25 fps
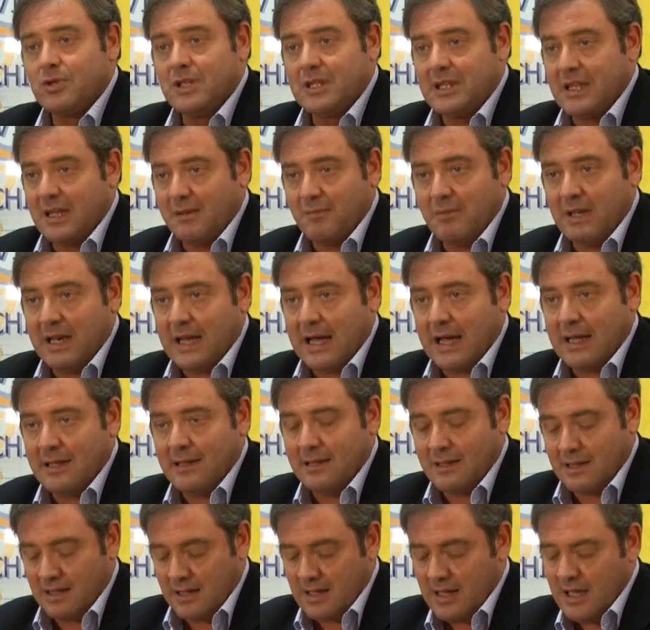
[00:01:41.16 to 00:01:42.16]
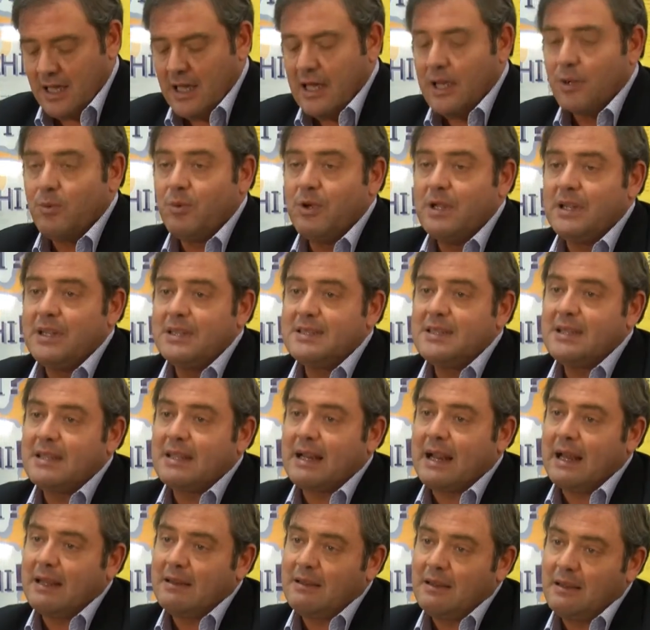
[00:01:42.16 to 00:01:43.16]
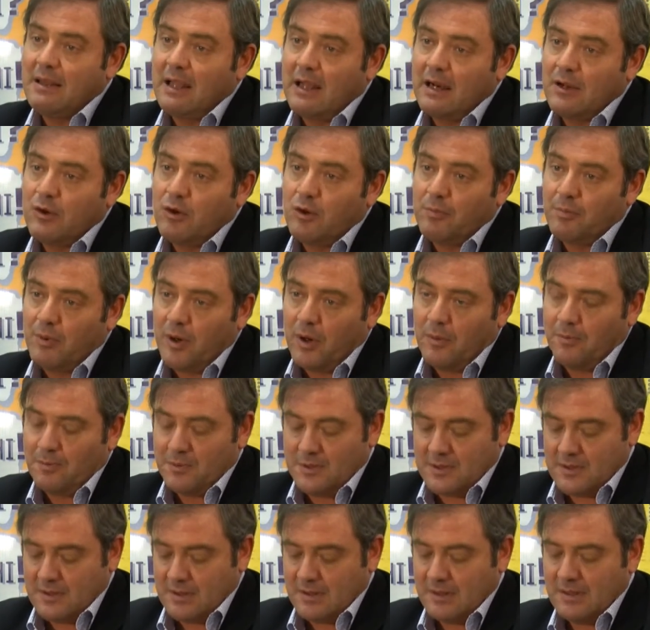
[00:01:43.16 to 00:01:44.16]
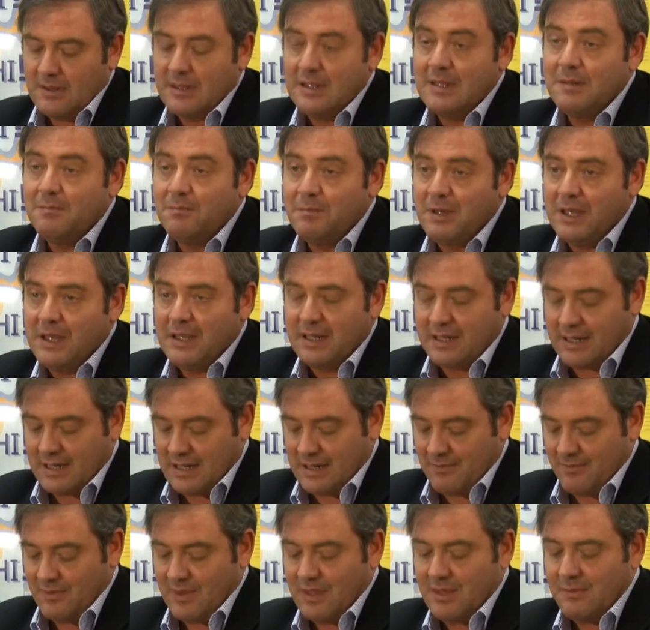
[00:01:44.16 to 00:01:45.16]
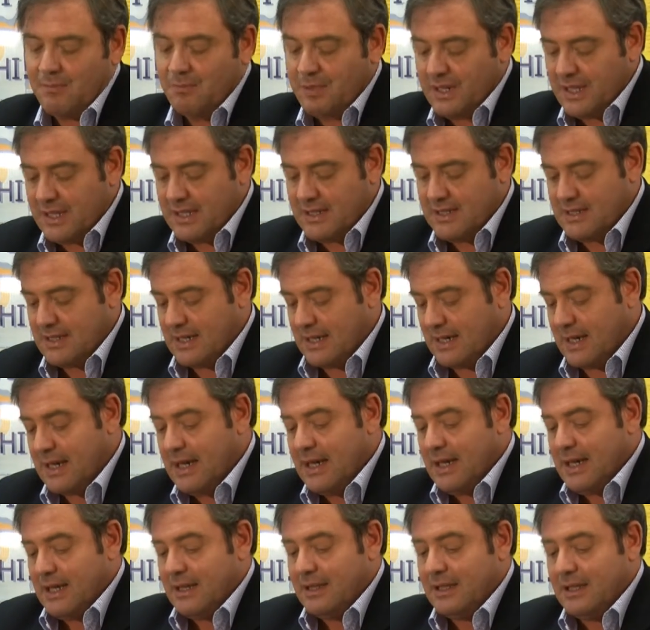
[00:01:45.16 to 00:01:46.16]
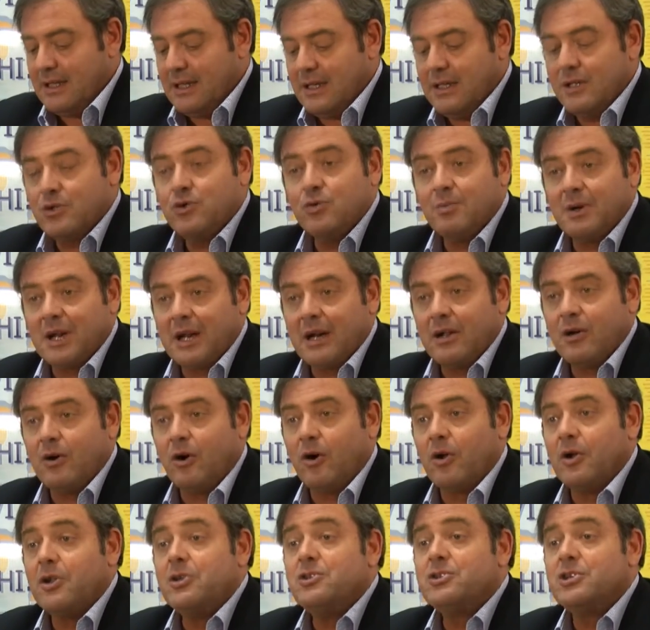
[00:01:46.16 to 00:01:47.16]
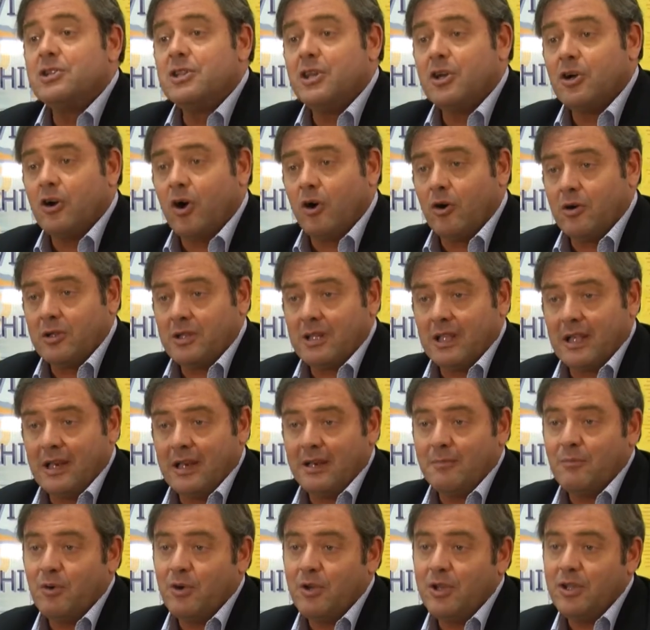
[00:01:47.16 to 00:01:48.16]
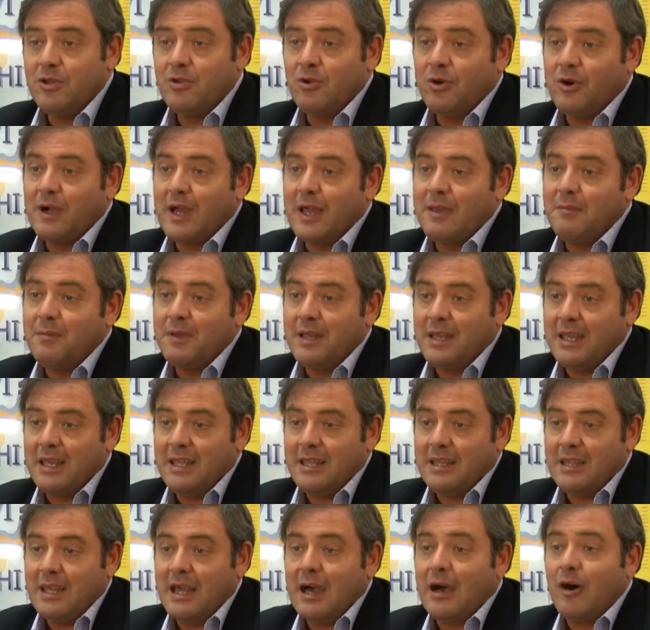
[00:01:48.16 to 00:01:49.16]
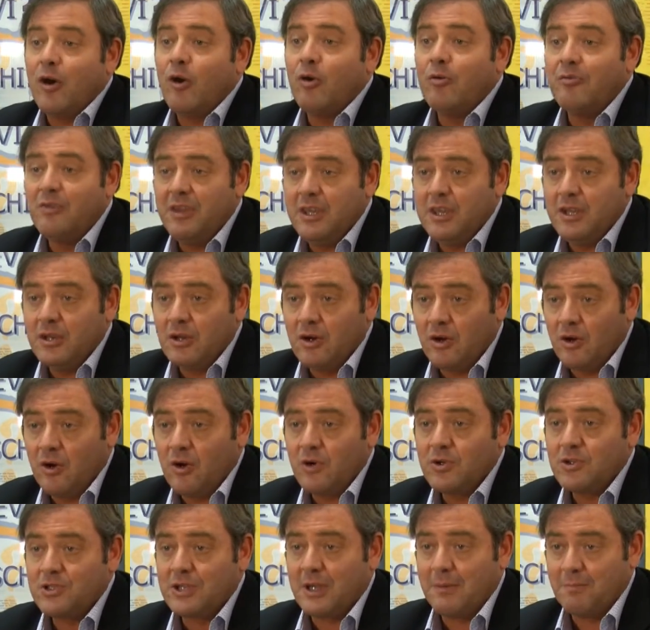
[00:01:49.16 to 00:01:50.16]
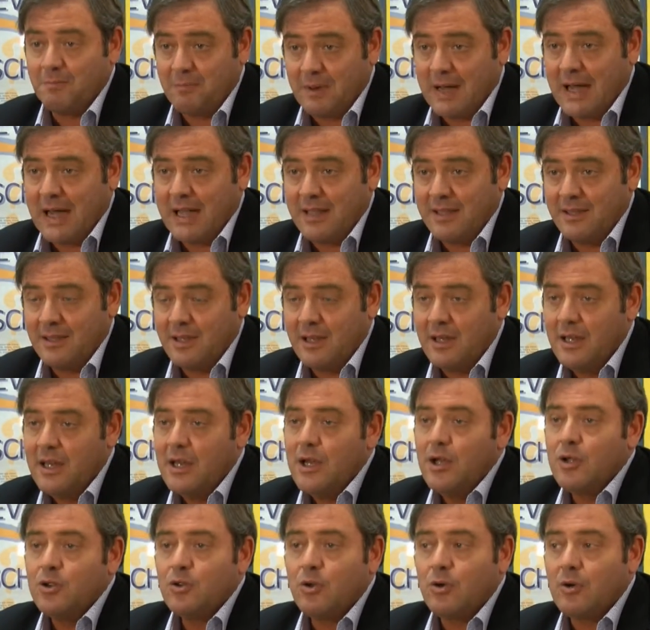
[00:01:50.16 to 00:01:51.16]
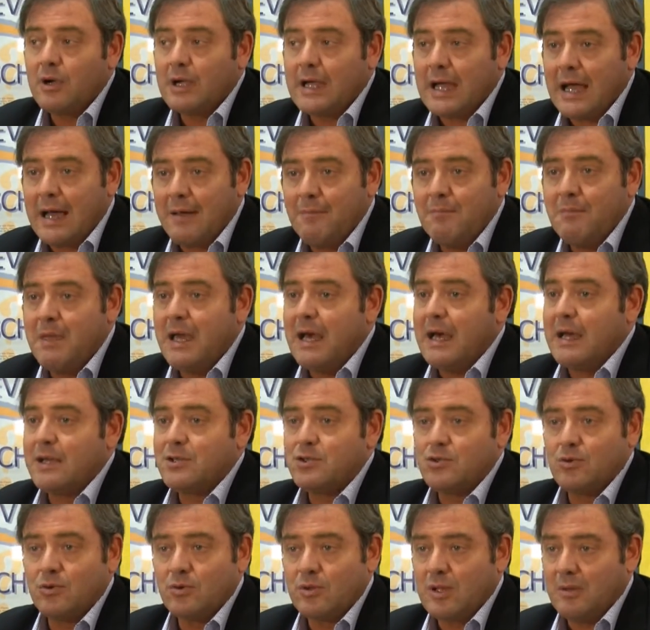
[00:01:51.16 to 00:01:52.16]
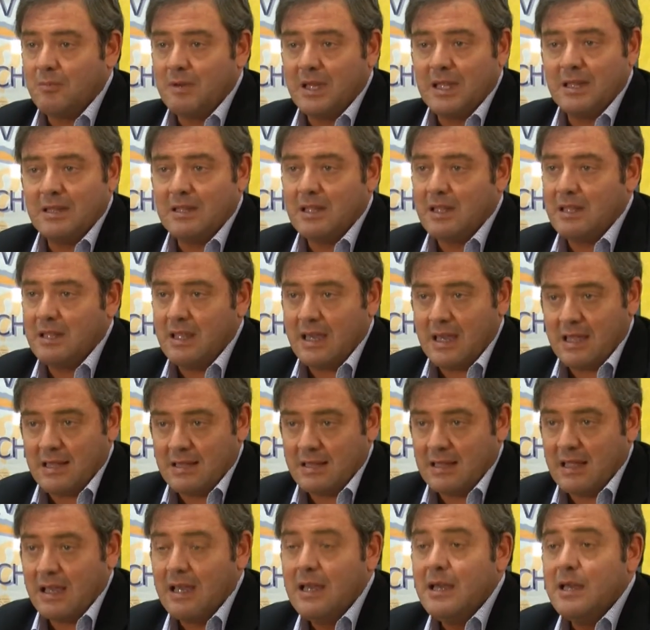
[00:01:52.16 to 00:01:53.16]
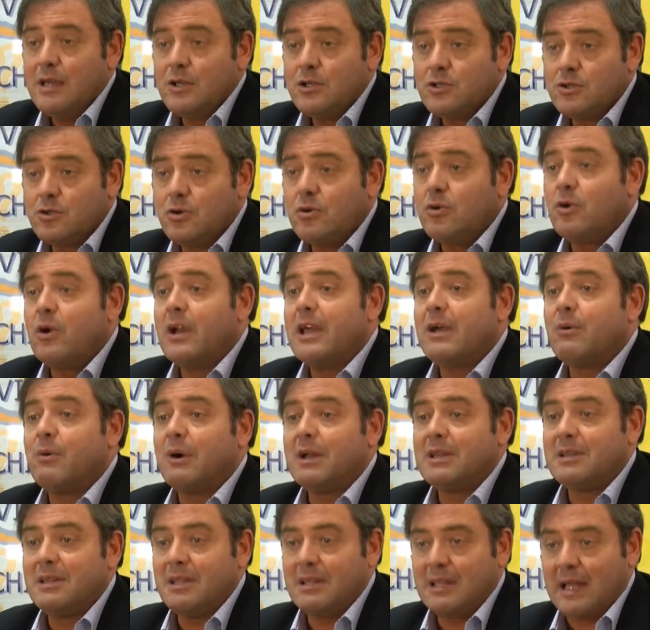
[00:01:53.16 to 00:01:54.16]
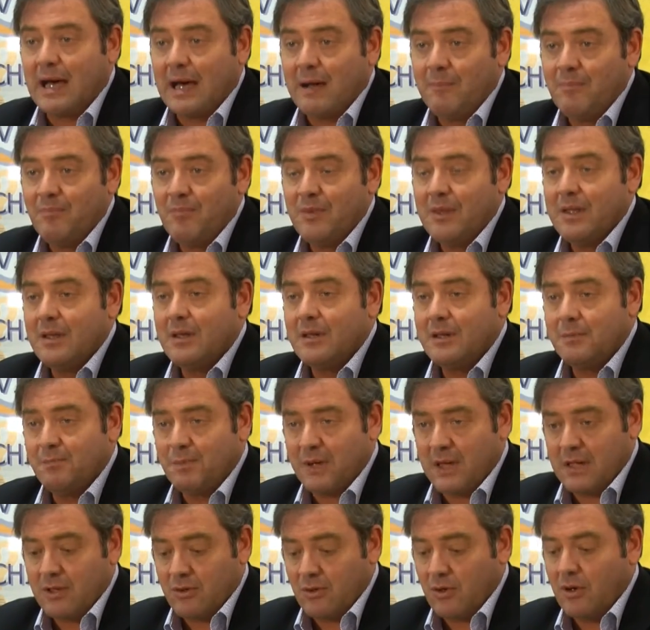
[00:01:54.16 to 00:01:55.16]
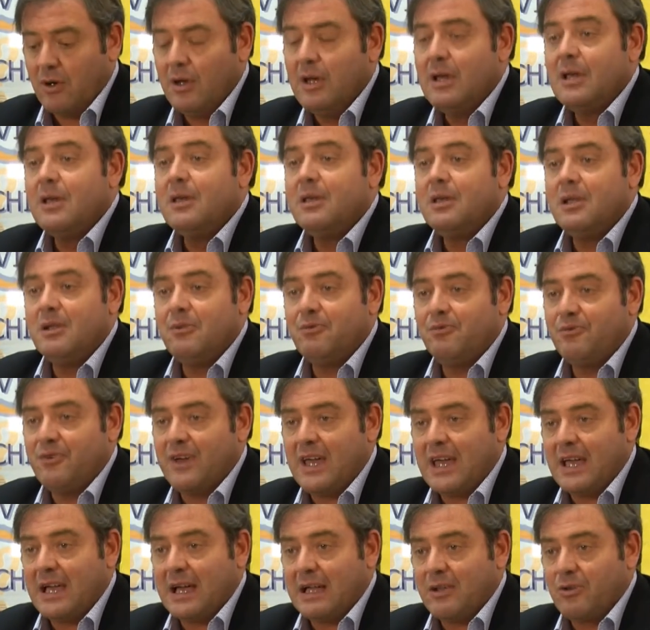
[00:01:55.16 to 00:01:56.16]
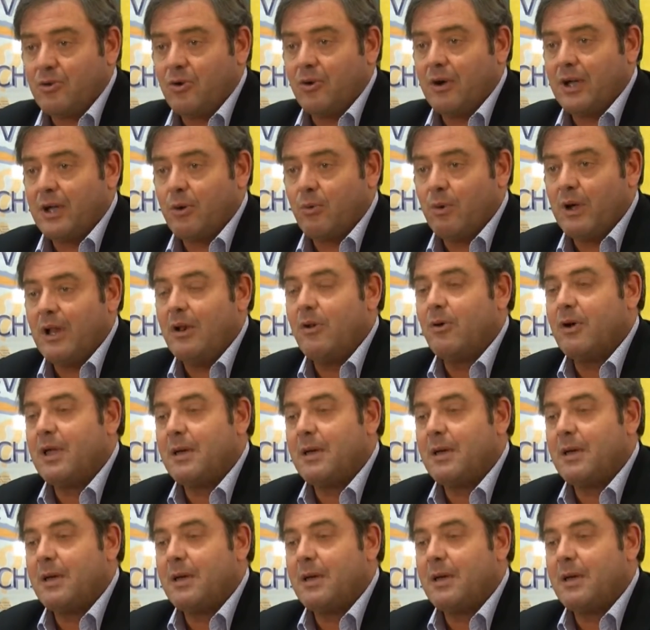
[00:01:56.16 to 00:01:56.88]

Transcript: determinanti, quindi si tratti di alcopops, di birre, di brizzer, di superalcolici, di cocktail, mojito, caipirigna o vino o champagne, non cambia assolutamente niente. Sono le quantità. Ripeto, il fegato è quello